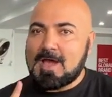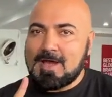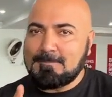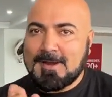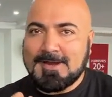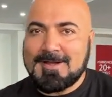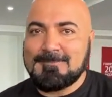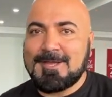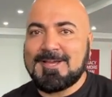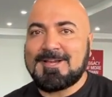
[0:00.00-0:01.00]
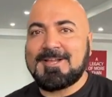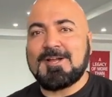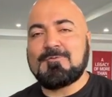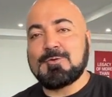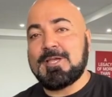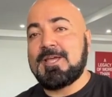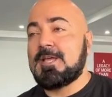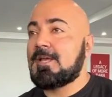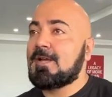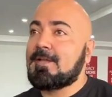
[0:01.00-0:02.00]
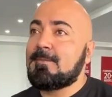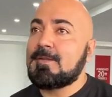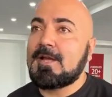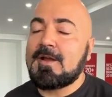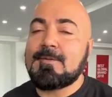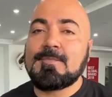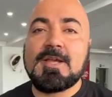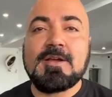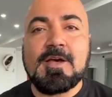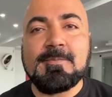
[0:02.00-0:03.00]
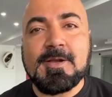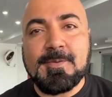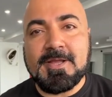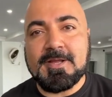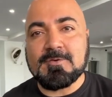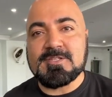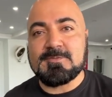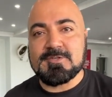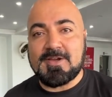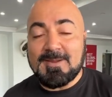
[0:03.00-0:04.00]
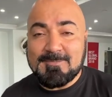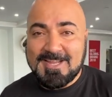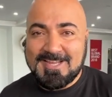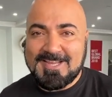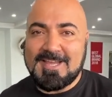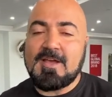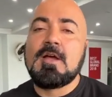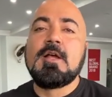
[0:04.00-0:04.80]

आपका काम है करने का वो ये है कि अगर अभी तक आपने कारमेट पीके को सब्सक्राइब नहीं किया